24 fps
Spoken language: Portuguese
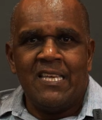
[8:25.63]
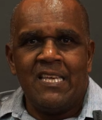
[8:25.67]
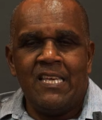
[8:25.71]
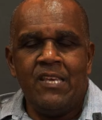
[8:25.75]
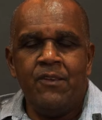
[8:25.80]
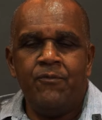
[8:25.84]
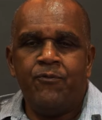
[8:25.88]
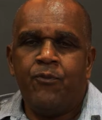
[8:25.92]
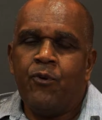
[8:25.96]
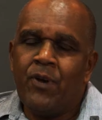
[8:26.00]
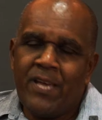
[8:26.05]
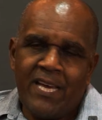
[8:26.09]

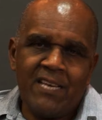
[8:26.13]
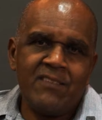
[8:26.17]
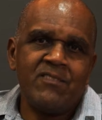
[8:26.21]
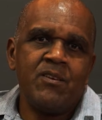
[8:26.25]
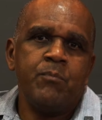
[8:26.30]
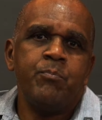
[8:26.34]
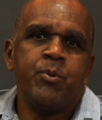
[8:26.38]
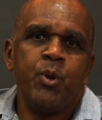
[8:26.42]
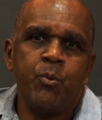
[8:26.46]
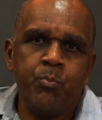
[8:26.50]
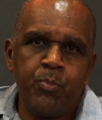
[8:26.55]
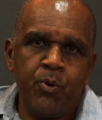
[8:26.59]
E foi
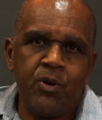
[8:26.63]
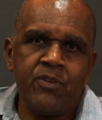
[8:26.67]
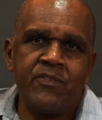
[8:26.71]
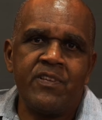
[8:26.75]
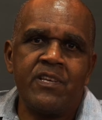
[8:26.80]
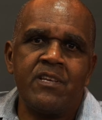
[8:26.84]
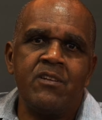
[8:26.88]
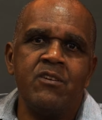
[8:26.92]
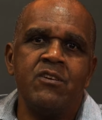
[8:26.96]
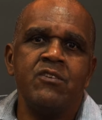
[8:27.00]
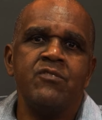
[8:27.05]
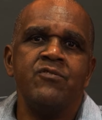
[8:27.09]
essa
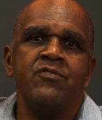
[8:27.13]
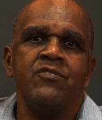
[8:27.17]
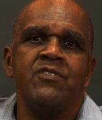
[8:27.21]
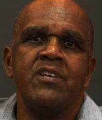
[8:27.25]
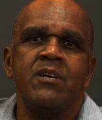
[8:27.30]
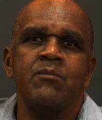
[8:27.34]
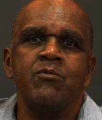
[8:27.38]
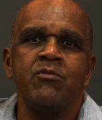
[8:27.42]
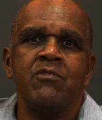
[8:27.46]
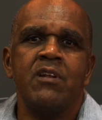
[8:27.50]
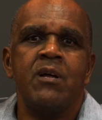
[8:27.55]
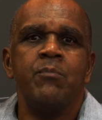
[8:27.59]
proposta que nós
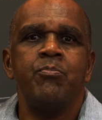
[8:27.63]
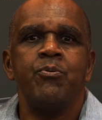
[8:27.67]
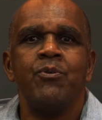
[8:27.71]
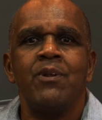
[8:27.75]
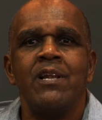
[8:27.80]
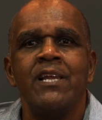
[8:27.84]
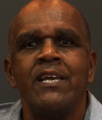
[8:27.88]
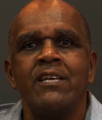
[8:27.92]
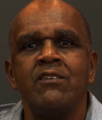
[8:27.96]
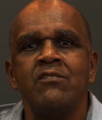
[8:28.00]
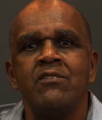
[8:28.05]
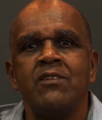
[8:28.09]
fizemos lá para o
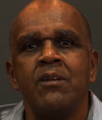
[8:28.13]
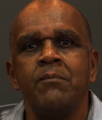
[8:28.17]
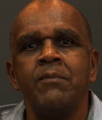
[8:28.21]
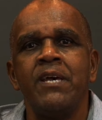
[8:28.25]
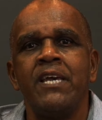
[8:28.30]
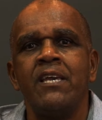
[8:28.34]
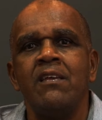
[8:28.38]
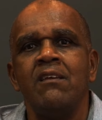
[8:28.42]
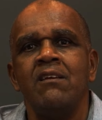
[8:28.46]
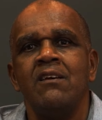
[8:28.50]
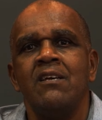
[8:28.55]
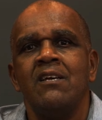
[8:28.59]
cliente
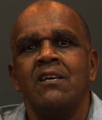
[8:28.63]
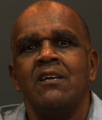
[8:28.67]
também.